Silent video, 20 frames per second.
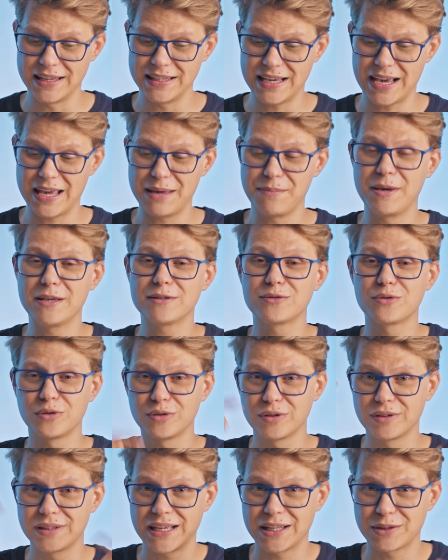e aí, mesmo
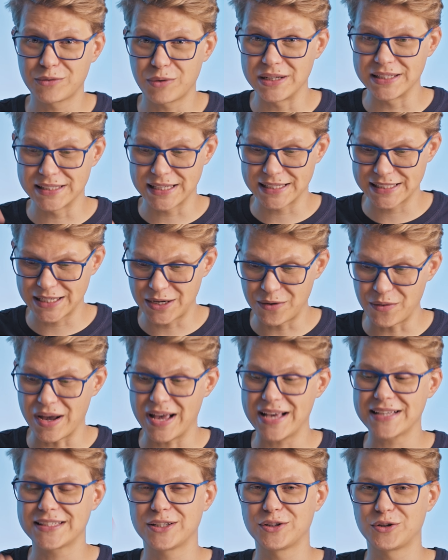quando tem atualização,
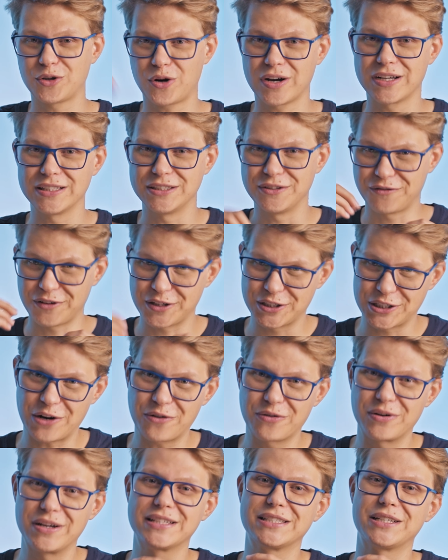essa troca de fechar
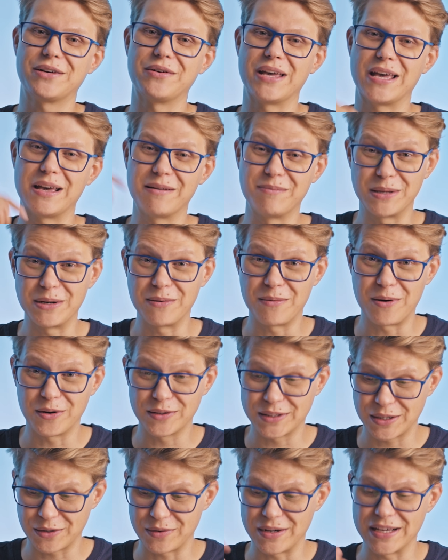a conexão e reabrir uma
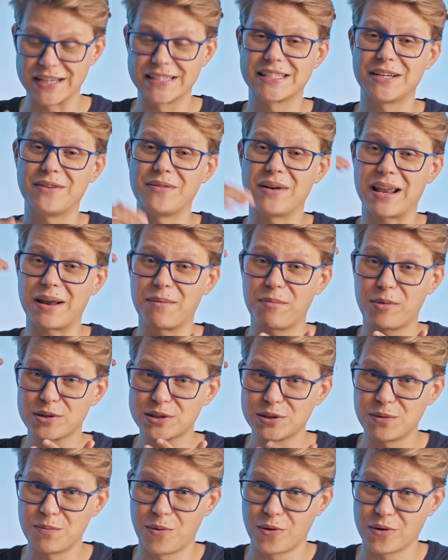outra conexão, ela
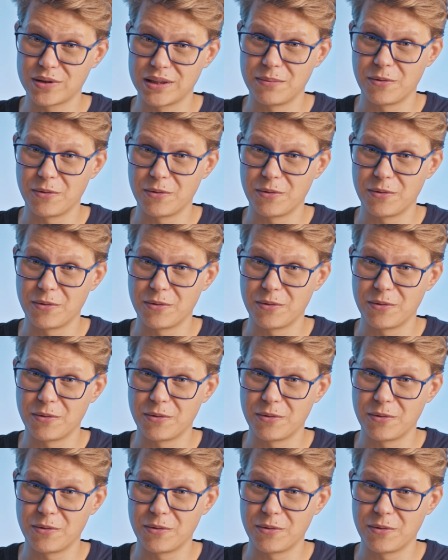pode ser um pouco